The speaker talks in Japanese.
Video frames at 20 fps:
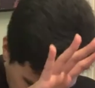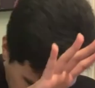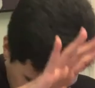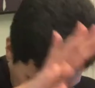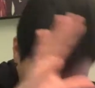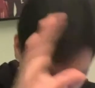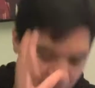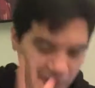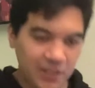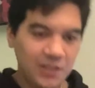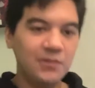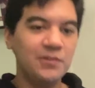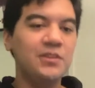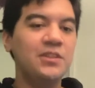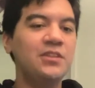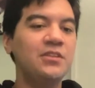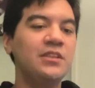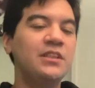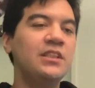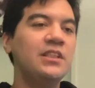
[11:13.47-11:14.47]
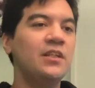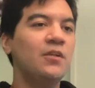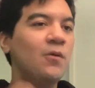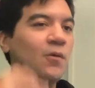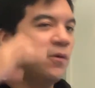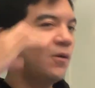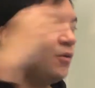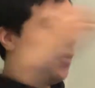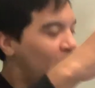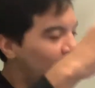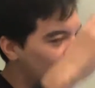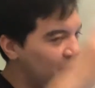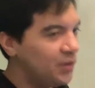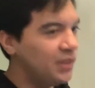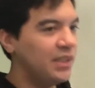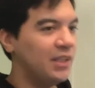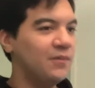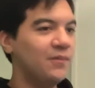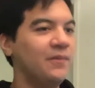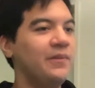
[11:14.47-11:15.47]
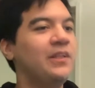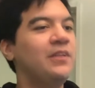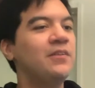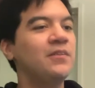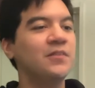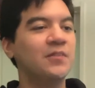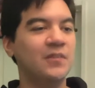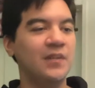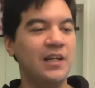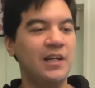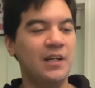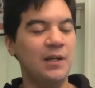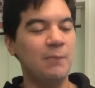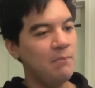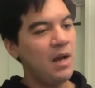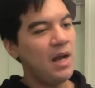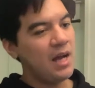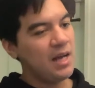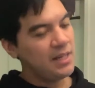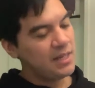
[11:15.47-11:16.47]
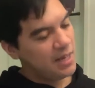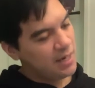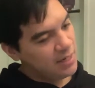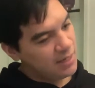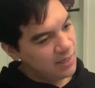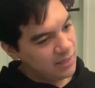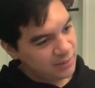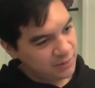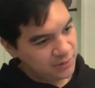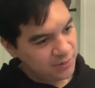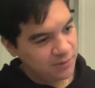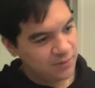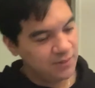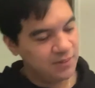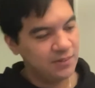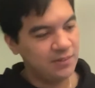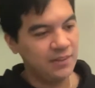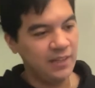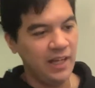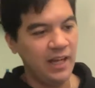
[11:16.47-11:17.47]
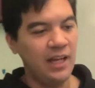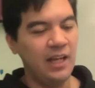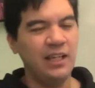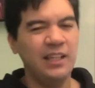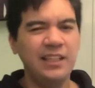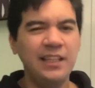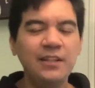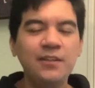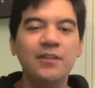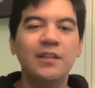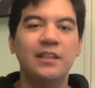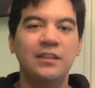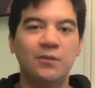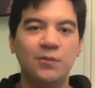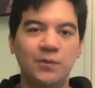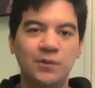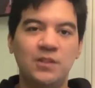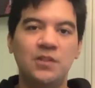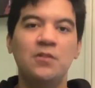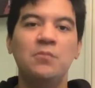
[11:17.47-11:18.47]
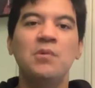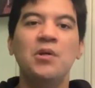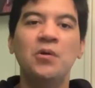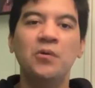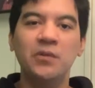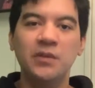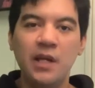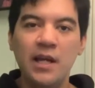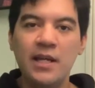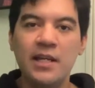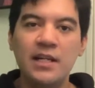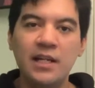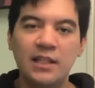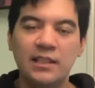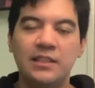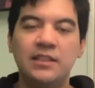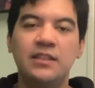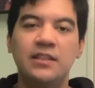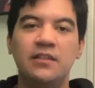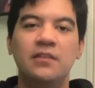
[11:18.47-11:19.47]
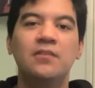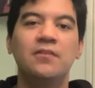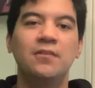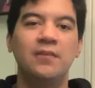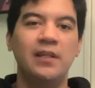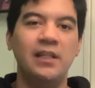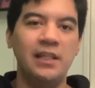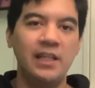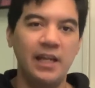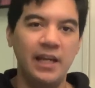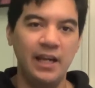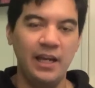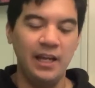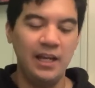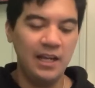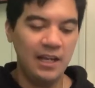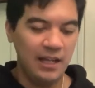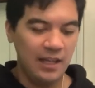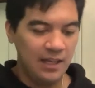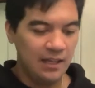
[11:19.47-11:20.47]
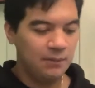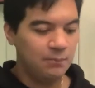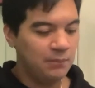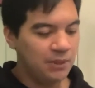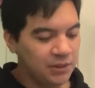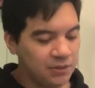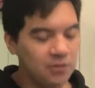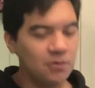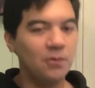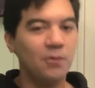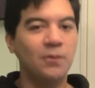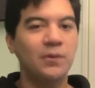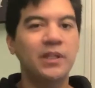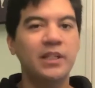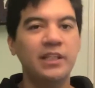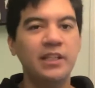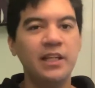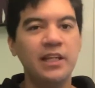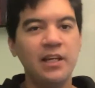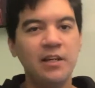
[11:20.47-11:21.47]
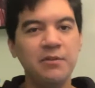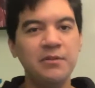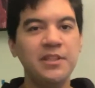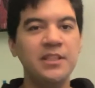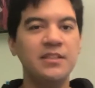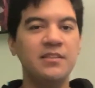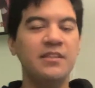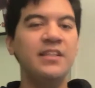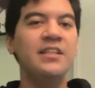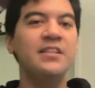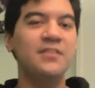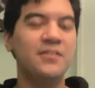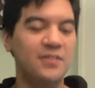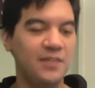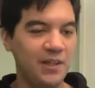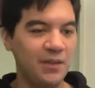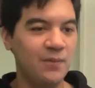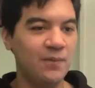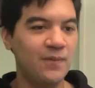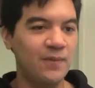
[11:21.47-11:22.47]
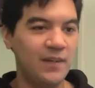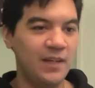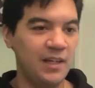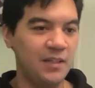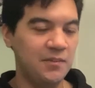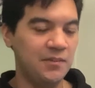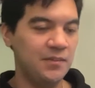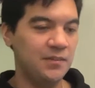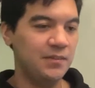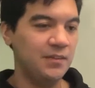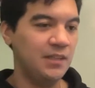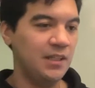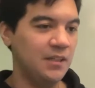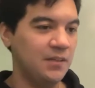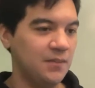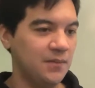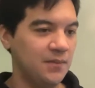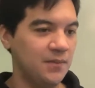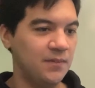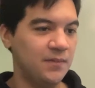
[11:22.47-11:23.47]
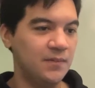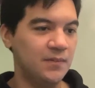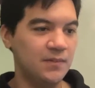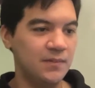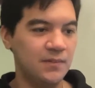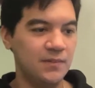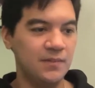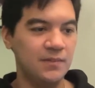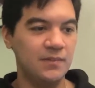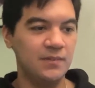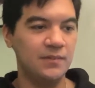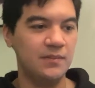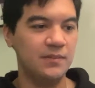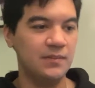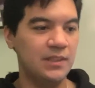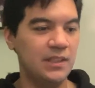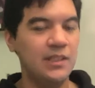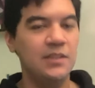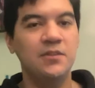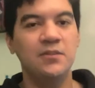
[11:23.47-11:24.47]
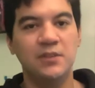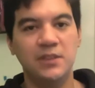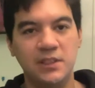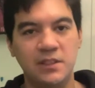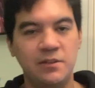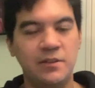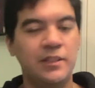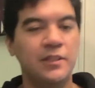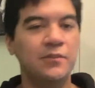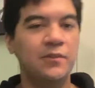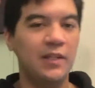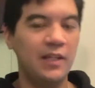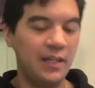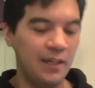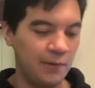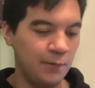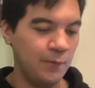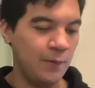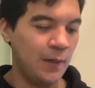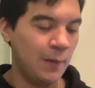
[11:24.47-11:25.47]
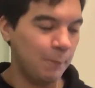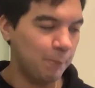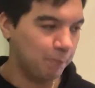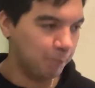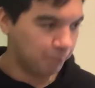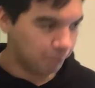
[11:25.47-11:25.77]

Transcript: その時の宇宙一にこうコーンってこう行くのがまあなんかちょっとねいくらこう寿命を代価にしてるとはいえ、まあ、ちょっと起きて破りすぎですよね今回の、あのー生存者グラノラ編は。